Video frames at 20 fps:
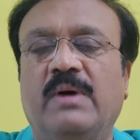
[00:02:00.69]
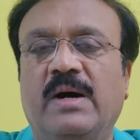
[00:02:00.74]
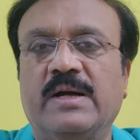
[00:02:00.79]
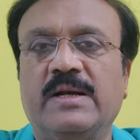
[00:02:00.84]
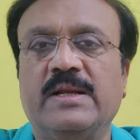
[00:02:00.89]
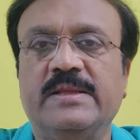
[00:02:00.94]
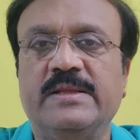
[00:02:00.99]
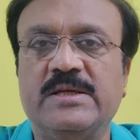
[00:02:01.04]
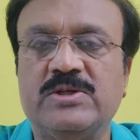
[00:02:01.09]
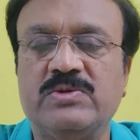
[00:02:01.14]

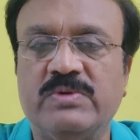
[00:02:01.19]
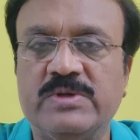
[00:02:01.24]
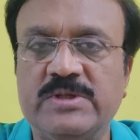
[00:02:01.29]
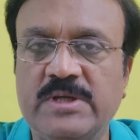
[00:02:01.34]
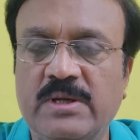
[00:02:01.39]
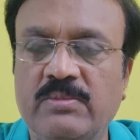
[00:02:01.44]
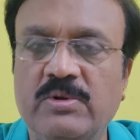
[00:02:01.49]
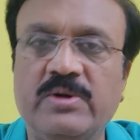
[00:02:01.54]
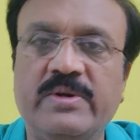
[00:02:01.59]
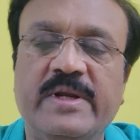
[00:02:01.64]
బంగ్లాదేశ్
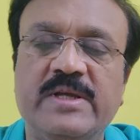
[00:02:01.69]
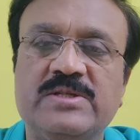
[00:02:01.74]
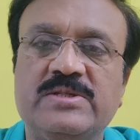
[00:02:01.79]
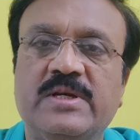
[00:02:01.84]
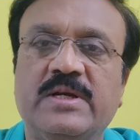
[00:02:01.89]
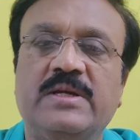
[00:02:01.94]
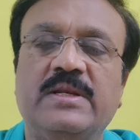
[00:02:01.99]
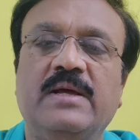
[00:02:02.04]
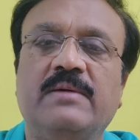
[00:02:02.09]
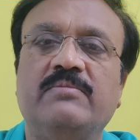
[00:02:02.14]
వాజ్ ఏబుల్ టు
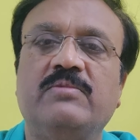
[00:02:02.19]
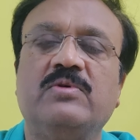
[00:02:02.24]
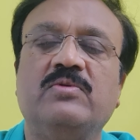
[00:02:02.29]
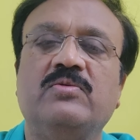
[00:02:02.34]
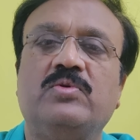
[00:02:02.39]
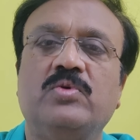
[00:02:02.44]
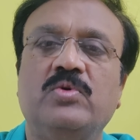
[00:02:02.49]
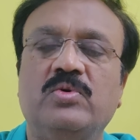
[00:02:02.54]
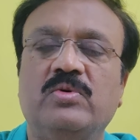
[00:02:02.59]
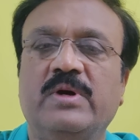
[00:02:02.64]
రెస్ట్రిక్ట్ దెమ్ టు
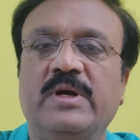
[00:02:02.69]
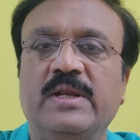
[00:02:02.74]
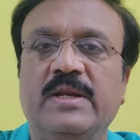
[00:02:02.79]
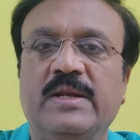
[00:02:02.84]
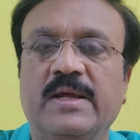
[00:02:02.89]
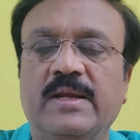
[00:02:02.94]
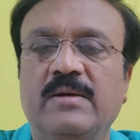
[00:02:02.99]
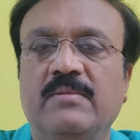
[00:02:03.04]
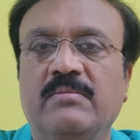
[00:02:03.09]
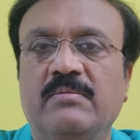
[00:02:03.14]
టూ
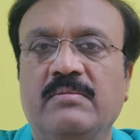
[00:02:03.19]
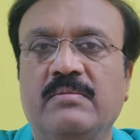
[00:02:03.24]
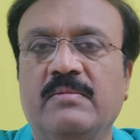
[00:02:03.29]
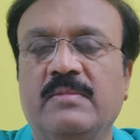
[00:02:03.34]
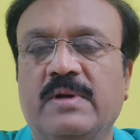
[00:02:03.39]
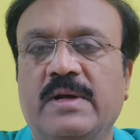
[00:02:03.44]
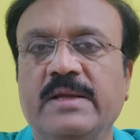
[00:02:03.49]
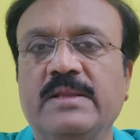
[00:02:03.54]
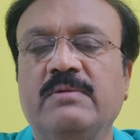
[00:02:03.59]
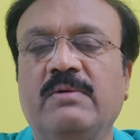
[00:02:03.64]
ట్వంటీ నైన్
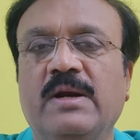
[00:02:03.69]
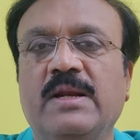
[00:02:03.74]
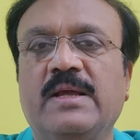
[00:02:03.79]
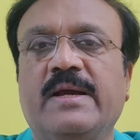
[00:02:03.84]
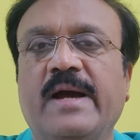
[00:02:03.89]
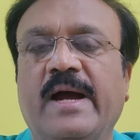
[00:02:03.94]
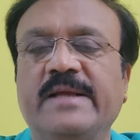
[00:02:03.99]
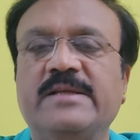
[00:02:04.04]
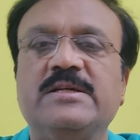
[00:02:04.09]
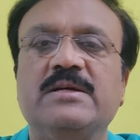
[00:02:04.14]
అయితే వాళ్ళు
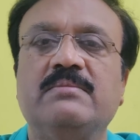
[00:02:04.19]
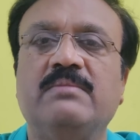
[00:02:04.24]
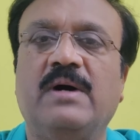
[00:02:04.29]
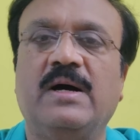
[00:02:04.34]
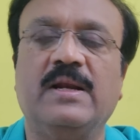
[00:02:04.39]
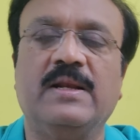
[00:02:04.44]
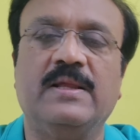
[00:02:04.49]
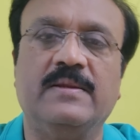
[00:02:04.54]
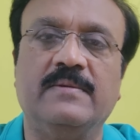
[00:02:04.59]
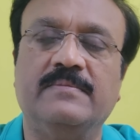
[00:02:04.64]
క్యాచింగ్
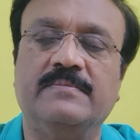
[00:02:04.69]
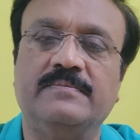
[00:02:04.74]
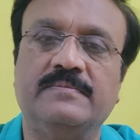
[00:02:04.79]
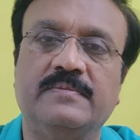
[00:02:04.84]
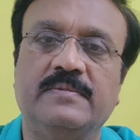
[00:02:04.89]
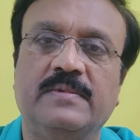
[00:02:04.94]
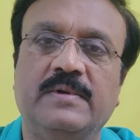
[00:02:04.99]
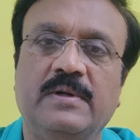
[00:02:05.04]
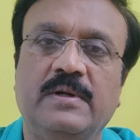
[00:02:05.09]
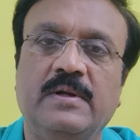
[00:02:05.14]
బాగాలేదు
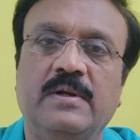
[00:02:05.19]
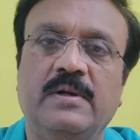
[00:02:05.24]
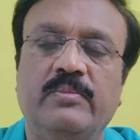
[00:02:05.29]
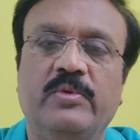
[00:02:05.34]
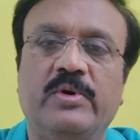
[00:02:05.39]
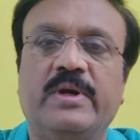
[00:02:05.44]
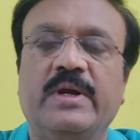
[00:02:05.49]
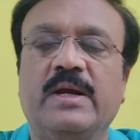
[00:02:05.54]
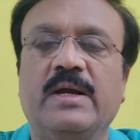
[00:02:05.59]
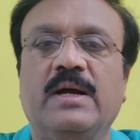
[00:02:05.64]

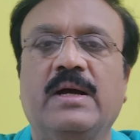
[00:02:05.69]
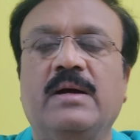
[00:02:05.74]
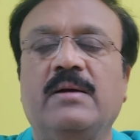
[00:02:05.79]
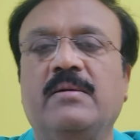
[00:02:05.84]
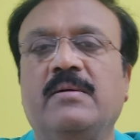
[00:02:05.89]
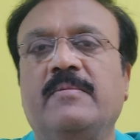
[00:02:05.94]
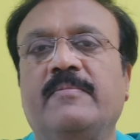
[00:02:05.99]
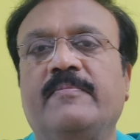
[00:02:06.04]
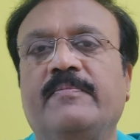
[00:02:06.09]
ముఖ్యంగా